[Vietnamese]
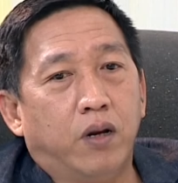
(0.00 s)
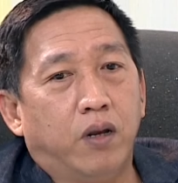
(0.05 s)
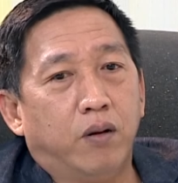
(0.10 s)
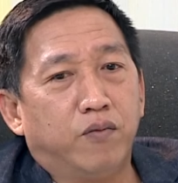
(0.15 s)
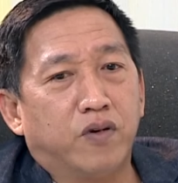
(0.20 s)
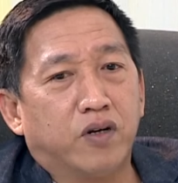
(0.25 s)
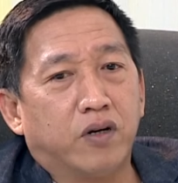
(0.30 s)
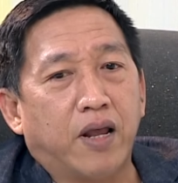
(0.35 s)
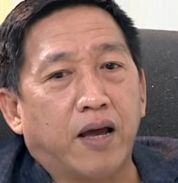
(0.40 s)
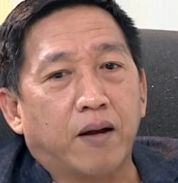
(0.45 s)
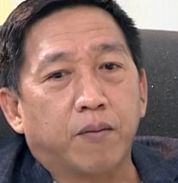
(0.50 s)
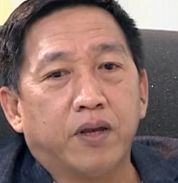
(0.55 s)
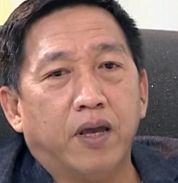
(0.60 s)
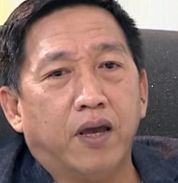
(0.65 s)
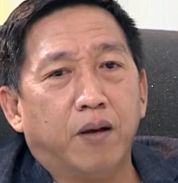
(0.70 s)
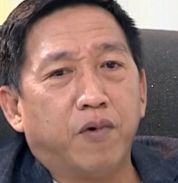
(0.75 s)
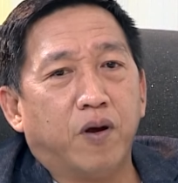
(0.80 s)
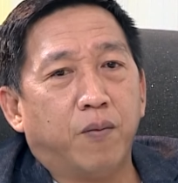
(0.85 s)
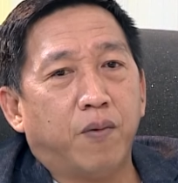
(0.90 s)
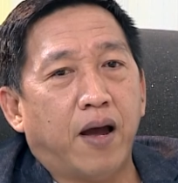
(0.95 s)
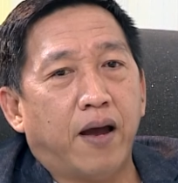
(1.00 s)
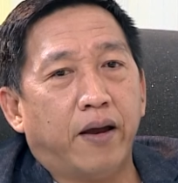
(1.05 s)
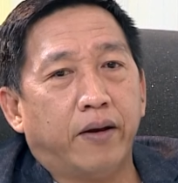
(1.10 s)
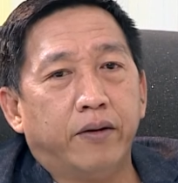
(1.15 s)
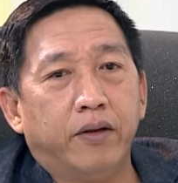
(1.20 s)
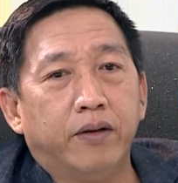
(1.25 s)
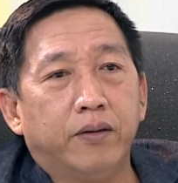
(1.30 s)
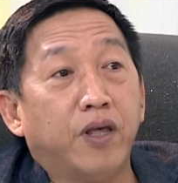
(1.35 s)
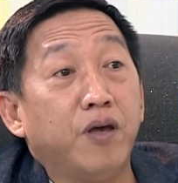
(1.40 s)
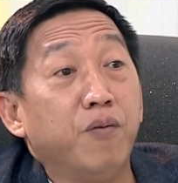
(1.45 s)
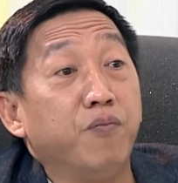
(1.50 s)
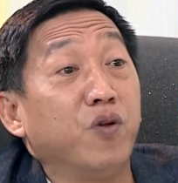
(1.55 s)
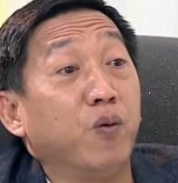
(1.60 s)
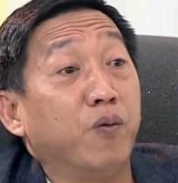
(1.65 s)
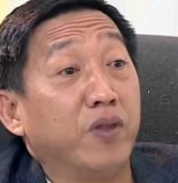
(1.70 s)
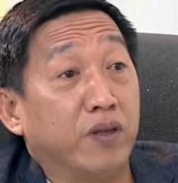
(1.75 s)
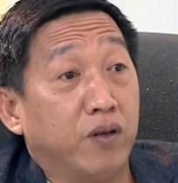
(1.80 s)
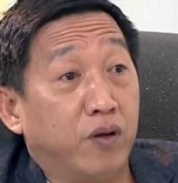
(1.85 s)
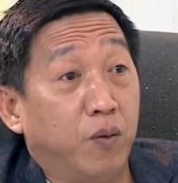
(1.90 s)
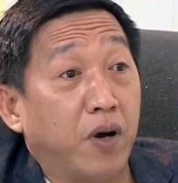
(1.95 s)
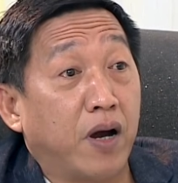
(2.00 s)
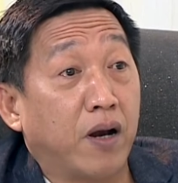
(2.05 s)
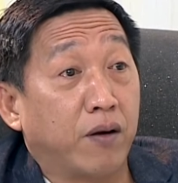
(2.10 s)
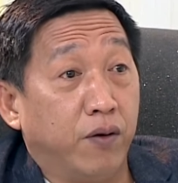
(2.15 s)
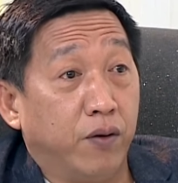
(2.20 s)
điểm nó đặt vé máy bay đi tìm nhà mình cho bằng